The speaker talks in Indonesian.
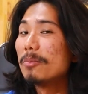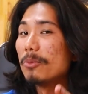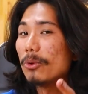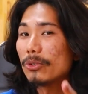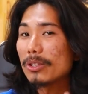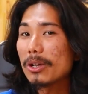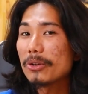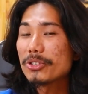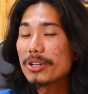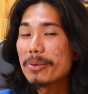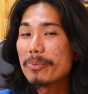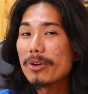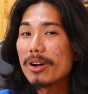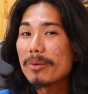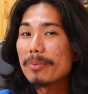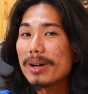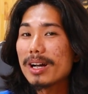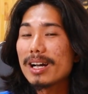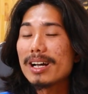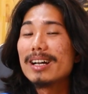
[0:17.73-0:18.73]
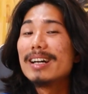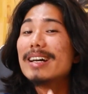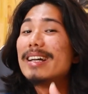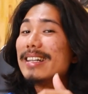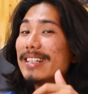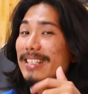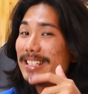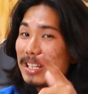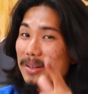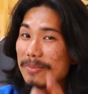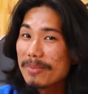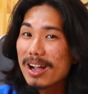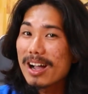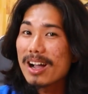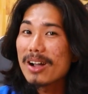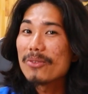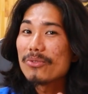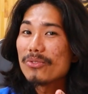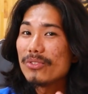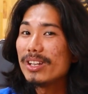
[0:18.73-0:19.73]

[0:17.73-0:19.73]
Mau tahu shampoo apa? Simak